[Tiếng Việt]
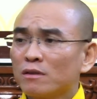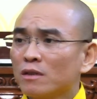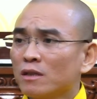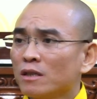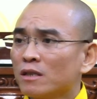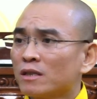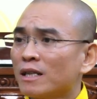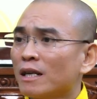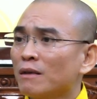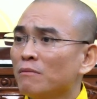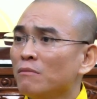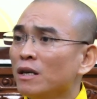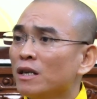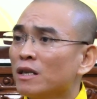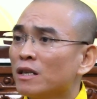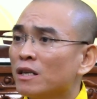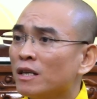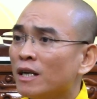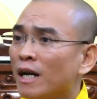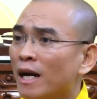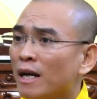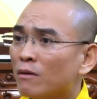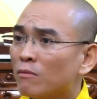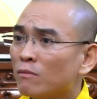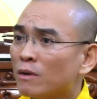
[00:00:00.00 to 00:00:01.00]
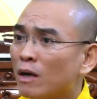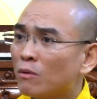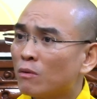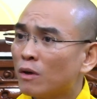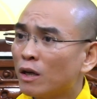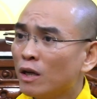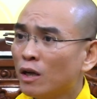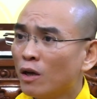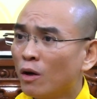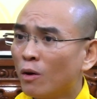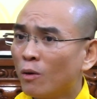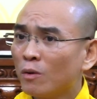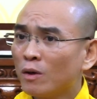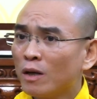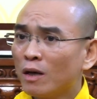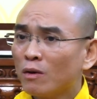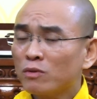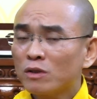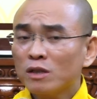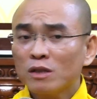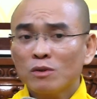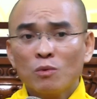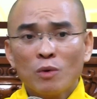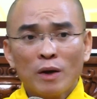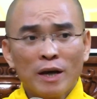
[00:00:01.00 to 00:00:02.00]
Sao mình như vậy cũng đâu đến nỗi đâu,
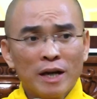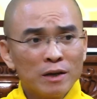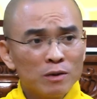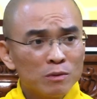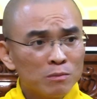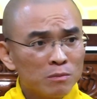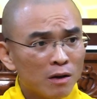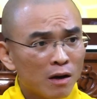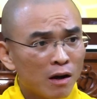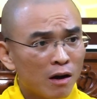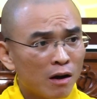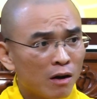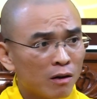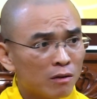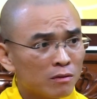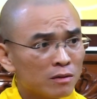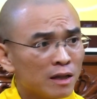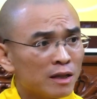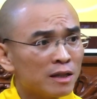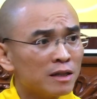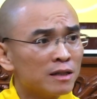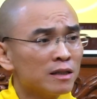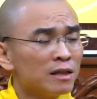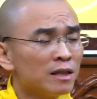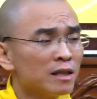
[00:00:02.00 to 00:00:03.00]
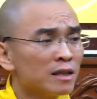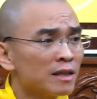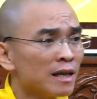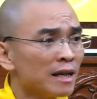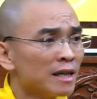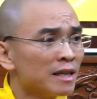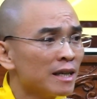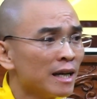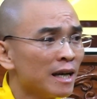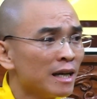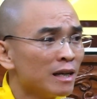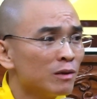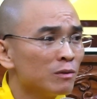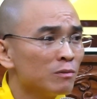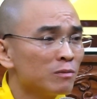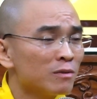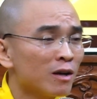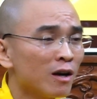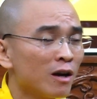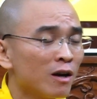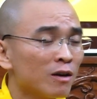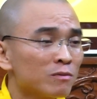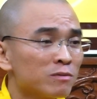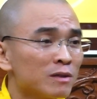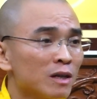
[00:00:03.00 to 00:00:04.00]
sức khỏe cũng còn, niên trai tráng cũng
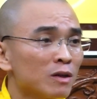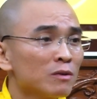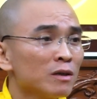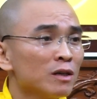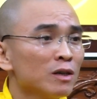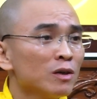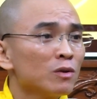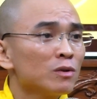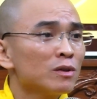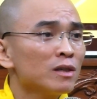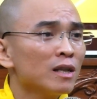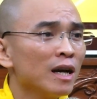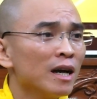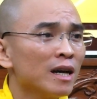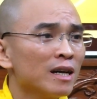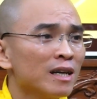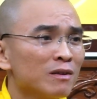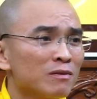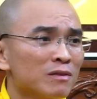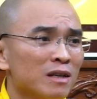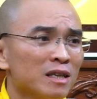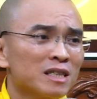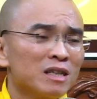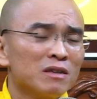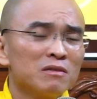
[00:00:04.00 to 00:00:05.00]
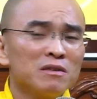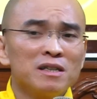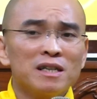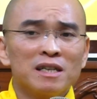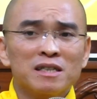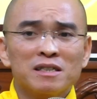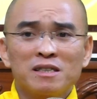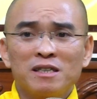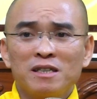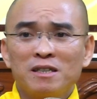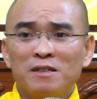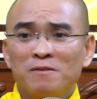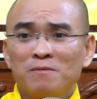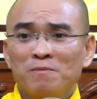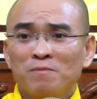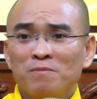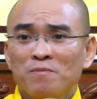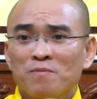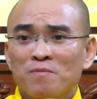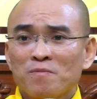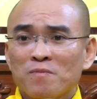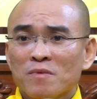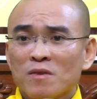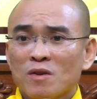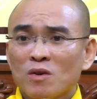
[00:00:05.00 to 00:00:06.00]
còn, đâu đến nỗi tệ đâu, tại sao đi ăn xin?
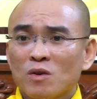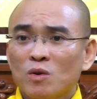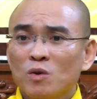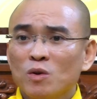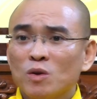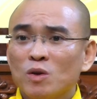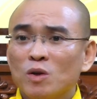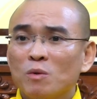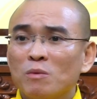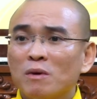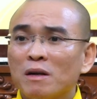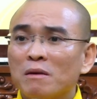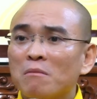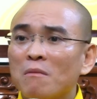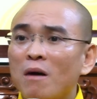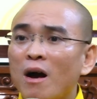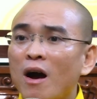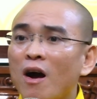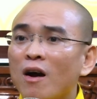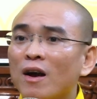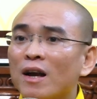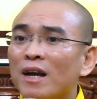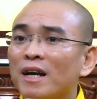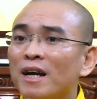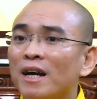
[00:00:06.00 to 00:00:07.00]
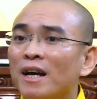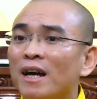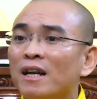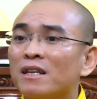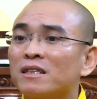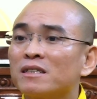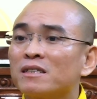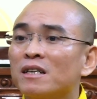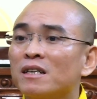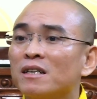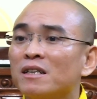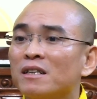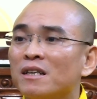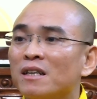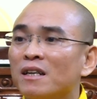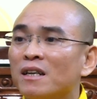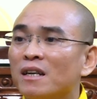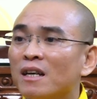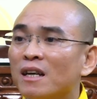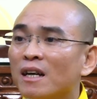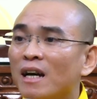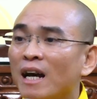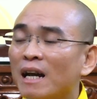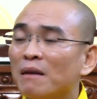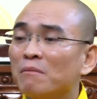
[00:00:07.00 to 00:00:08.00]
Cuối cùng anh bỏ cái nghề anh xin,
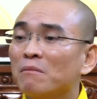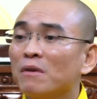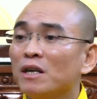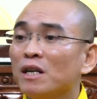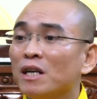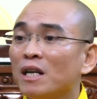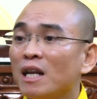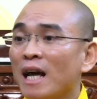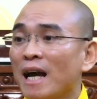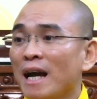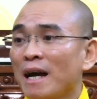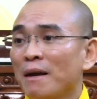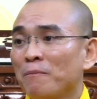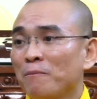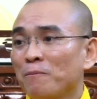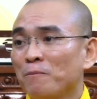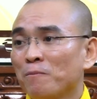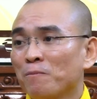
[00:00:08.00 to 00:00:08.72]
anh mới đi làm.